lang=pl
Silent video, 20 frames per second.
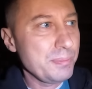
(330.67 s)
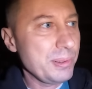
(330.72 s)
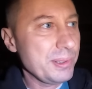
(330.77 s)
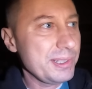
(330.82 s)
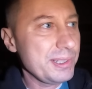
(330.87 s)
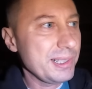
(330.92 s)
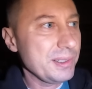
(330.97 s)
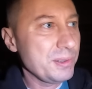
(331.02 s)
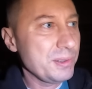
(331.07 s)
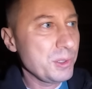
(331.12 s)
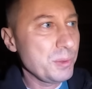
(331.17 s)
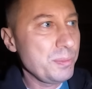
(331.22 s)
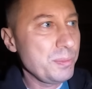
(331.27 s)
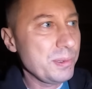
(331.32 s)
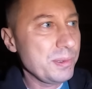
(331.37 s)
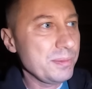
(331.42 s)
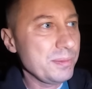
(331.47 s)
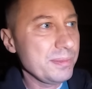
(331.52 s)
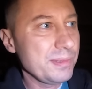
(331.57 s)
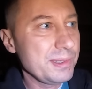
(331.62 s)
poza
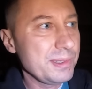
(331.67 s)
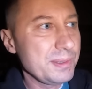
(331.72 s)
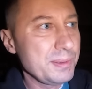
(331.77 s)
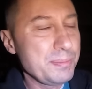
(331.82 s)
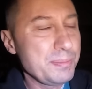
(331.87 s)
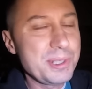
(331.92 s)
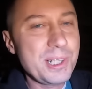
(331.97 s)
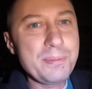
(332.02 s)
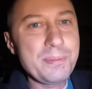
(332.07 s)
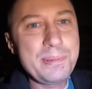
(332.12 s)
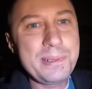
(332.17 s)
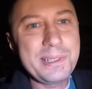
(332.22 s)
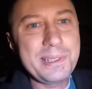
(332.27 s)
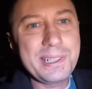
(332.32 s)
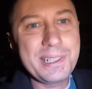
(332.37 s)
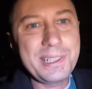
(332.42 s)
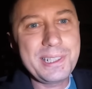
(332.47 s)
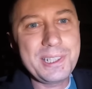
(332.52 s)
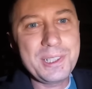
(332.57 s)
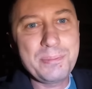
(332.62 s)
grupą, przepis
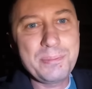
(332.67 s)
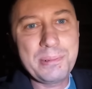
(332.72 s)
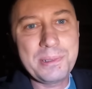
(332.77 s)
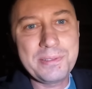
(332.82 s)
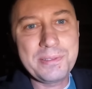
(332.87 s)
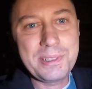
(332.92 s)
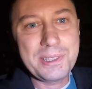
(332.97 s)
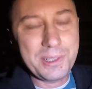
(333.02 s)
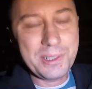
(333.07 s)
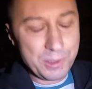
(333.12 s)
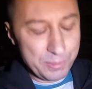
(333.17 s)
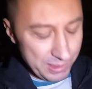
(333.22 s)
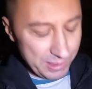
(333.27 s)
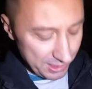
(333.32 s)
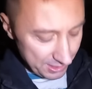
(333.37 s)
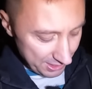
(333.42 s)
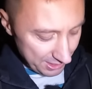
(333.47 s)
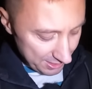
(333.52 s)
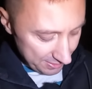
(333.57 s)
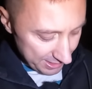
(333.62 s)
jakiś, ponieważ ja lubię
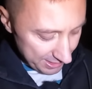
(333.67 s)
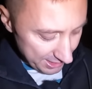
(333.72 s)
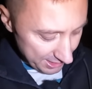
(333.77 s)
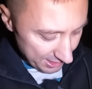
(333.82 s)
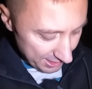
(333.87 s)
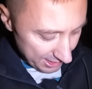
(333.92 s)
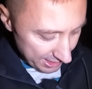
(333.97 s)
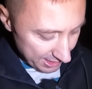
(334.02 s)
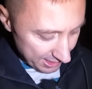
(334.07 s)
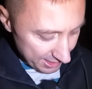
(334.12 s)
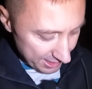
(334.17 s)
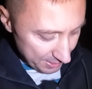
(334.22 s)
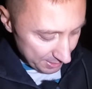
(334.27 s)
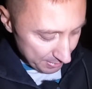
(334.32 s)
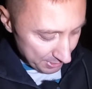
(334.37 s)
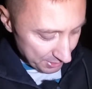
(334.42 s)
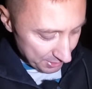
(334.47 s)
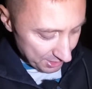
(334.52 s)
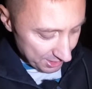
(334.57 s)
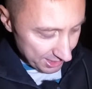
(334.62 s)
gotować, a jej
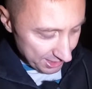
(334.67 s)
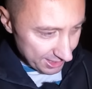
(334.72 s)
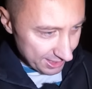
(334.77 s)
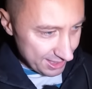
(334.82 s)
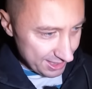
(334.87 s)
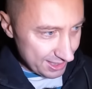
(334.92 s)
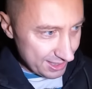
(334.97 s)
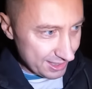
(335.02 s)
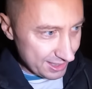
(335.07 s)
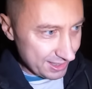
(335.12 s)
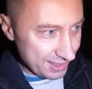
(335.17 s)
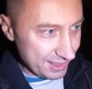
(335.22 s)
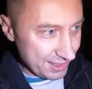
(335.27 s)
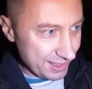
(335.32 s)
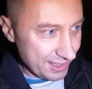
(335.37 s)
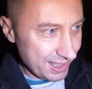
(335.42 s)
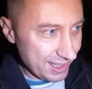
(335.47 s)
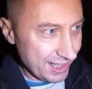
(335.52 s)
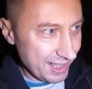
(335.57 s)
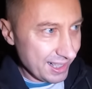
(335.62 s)
mąż jest
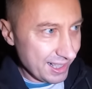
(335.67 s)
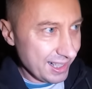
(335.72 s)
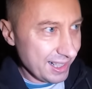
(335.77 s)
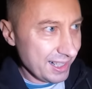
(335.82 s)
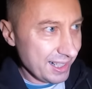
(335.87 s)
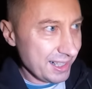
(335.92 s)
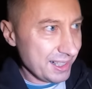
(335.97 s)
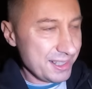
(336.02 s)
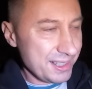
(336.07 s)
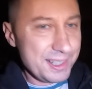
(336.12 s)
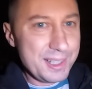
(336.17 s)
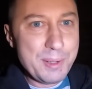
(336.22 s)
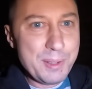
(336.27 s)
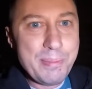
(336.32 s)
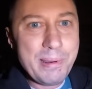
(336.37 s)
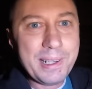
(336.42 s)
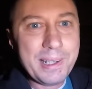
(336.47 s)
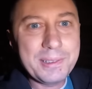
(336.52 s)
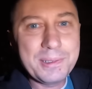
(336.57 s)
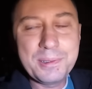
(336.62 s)
y, z
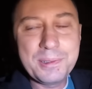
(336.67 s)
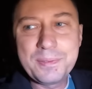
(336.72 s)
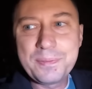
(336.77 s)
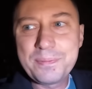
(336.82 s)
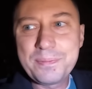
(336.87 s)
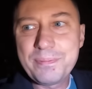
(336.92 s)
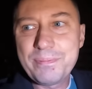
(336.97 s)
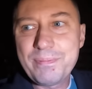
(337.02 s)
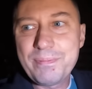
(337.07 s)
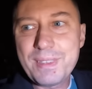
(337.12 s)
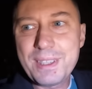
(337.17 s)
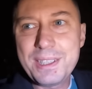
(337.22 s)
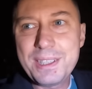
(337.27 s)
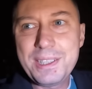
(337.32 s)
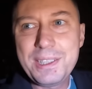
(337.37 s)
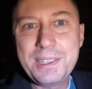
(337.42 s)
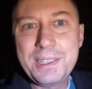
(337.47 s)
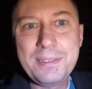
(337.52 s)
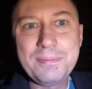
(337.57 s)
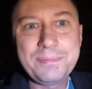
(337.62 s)
Libanu
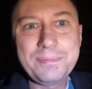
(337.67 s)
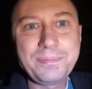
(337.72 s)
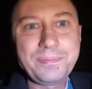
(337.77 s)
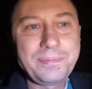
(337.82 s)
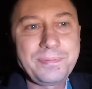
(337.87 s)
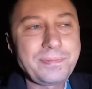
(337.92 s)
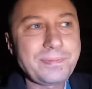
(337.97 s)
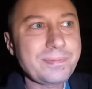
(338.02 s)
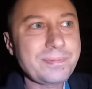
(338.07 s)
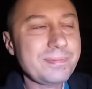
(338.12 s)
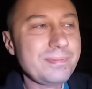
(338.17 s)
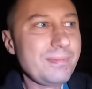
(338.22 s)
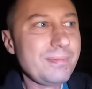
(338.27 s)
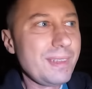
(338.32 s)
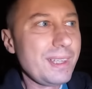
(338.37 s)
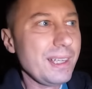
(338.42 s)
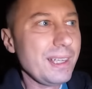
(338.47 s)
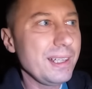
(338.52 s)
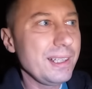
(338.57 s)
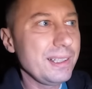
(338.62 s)
i,
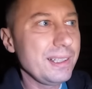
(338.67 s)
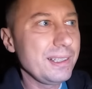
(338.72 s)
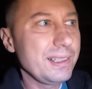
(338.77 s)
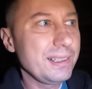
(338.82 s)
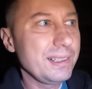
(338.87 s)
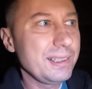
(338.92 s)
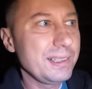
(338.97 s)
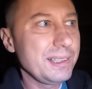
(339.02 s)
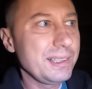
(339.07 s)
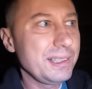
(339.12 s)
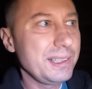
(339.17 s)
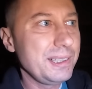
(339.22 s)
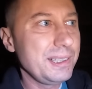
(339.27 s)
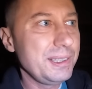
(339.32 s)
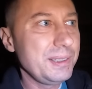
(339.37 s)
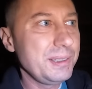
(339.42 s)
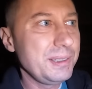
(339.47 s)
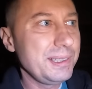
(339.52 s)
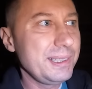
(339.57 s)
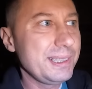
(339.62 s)
y,
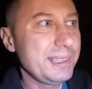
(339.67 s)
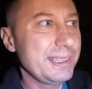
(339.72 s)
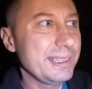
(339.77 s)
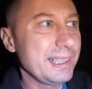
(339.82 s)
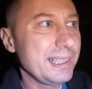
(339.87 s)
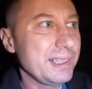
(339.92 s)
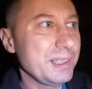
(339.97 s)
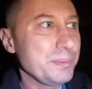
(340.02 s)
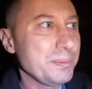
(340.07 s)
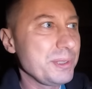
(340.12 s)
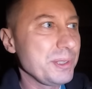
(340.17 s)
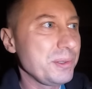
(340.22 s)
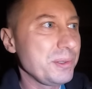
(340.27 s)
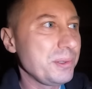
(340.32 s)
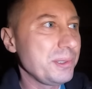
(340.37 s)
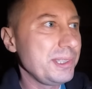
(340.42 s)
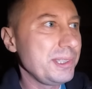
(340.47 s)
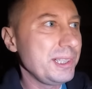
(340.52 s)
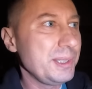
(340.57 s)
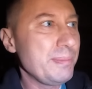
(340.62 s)
i zna dobrze
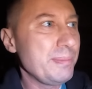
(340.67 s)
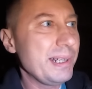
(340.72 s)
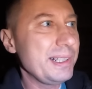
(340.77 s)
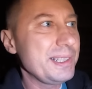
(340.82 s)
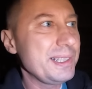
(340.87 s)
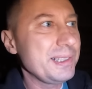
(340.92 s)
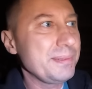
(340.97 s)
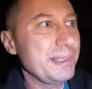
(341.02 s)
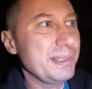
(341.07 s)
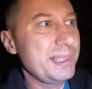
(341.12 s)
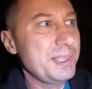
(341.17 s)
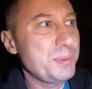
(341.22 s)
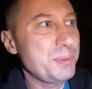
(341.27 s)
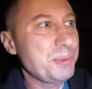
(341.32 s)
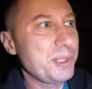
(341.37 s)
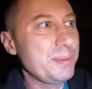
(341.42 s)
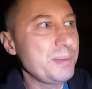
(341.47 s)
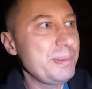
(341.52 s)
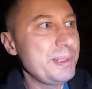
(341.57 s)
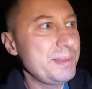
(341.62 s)
kuchnię libańską, jakiś
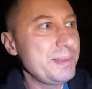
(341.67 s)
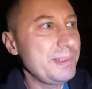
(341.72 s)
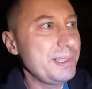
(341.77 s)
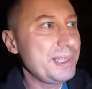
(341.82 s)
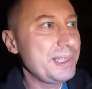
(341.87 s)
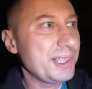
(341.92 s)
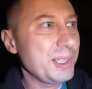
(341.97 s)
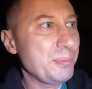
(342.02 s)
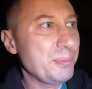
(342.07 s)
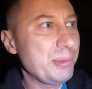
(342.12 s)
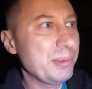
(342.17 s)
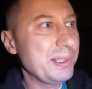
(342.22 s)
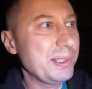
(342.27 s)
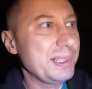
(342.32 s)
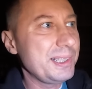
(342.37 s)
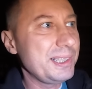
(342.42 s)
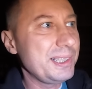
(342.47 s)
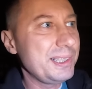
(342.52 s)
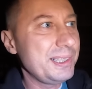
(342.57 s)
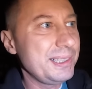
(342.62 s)
przepis mi chciała
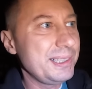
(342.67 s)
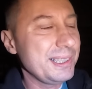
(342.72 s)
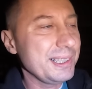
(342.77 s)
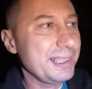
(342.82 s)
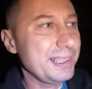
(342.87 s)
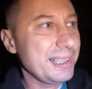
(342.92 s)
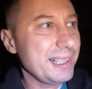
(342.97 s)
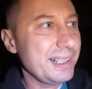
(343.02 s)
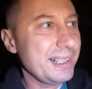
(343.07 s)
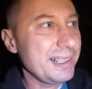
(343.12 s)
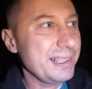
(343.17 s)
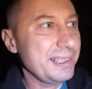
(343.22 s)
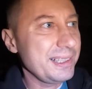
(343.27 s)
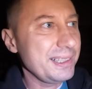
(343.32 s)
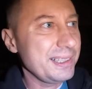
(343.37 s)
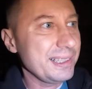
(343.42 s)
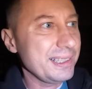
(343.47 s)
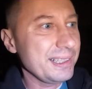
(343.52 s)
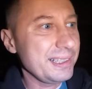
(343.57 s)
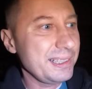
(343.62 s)
polecić i tak dalej,
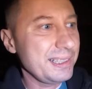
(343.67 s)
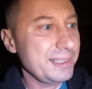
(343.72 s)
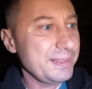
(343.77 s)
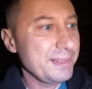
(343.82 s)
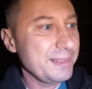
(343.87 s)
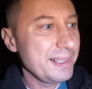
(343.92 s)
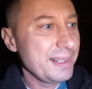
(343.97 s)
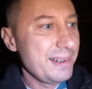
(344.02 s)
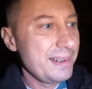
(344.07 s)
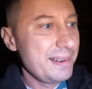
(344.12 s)
i tak i